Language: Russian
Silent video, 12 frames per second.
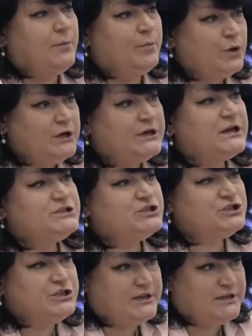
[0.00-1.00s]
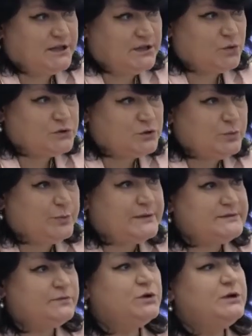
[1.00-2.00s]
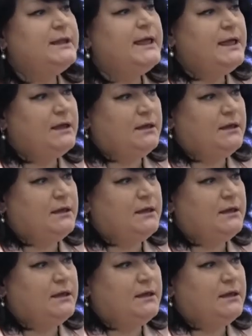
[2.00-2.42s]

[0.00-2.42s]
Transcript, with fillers: более расширенный доступ позволен,